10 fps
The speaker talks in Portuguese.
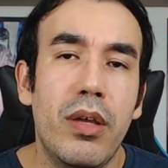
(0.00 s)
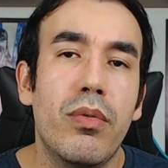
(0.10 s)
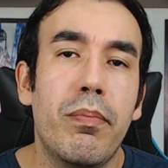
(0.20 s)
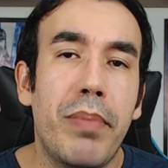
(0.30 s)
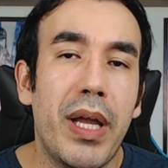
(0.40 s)

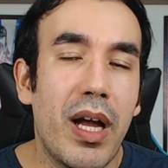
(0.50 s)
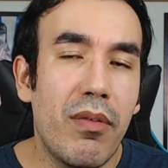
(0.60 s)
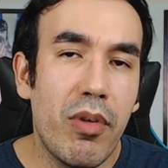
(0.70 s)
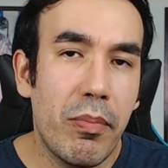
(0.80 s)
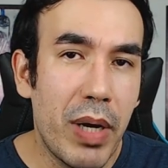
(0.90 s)
eu
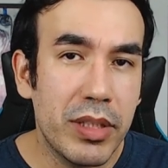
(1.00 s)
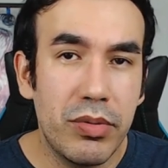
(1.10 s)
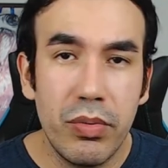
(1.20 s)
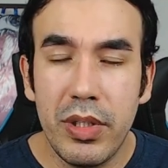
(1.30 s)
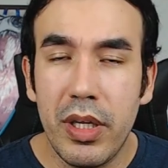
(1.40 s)
pegava uma
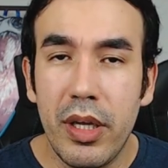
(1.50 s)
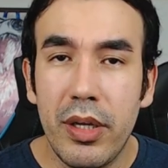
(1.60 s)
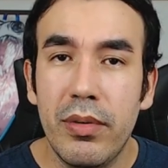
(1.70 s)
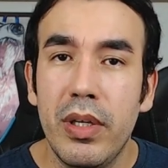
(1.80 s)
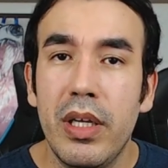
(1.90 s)
parte do
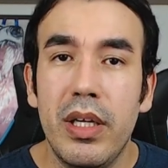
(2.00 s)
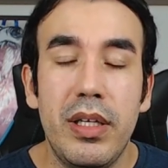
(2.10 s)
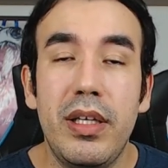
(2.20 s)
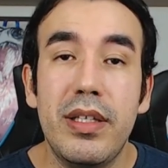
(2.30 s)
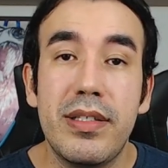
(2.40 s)
dinheiro
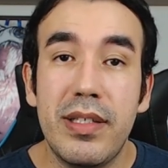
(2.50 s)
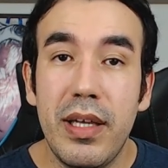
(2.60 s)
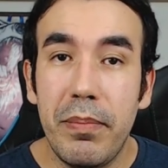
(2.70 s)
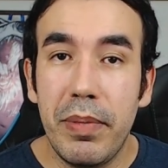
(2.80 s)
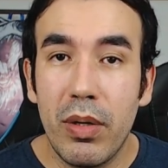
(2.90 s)
e
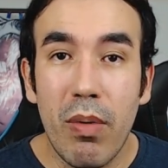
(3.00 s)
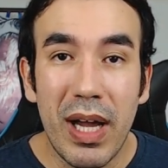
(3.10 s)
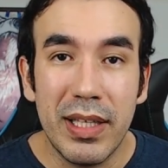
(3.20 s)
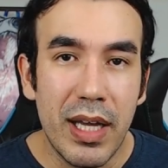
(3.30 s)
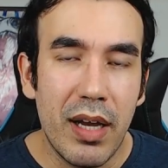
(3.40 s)
sempre
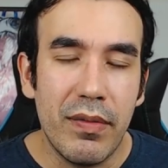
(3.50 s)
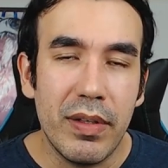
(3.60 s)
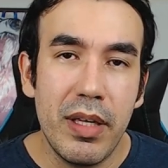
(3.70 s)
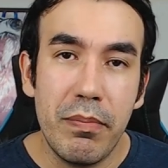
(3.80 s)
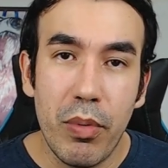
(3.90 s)

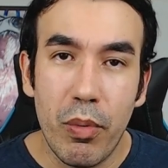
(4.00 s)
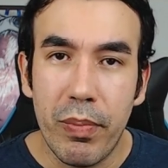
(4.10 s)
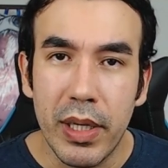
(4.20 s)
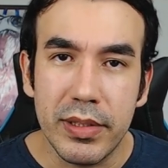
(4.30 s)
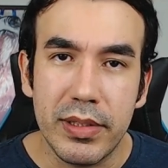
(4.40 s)
guardava né, em
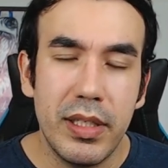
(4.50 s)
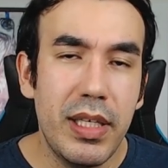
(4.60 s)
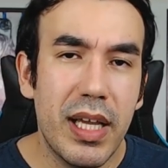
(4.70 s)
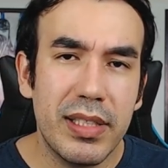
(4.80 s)
poupança.